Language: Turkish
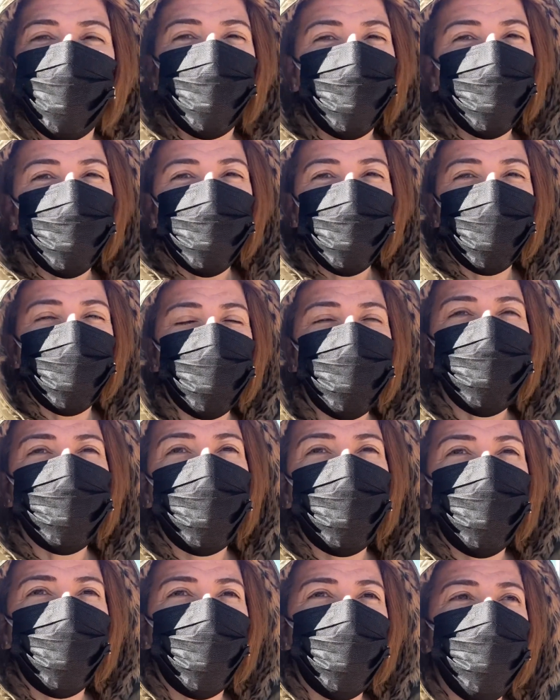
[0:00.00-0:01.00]
dönüşte
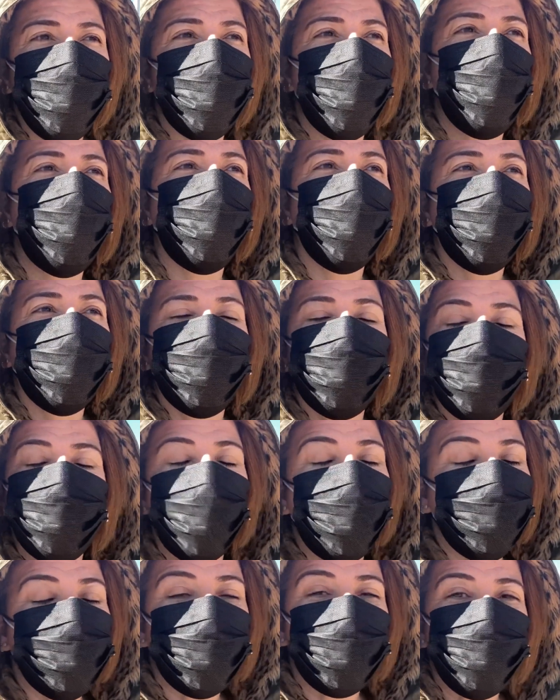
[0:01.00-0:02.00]
gitsem mi acaba ama
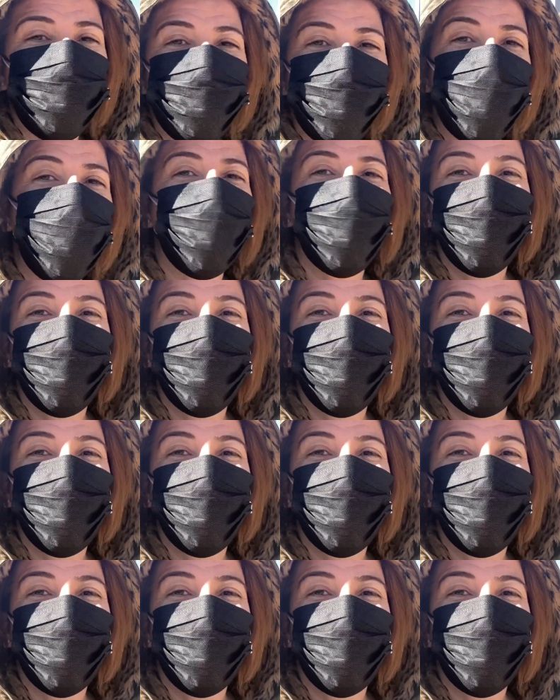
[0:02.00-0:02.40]
neyse işte.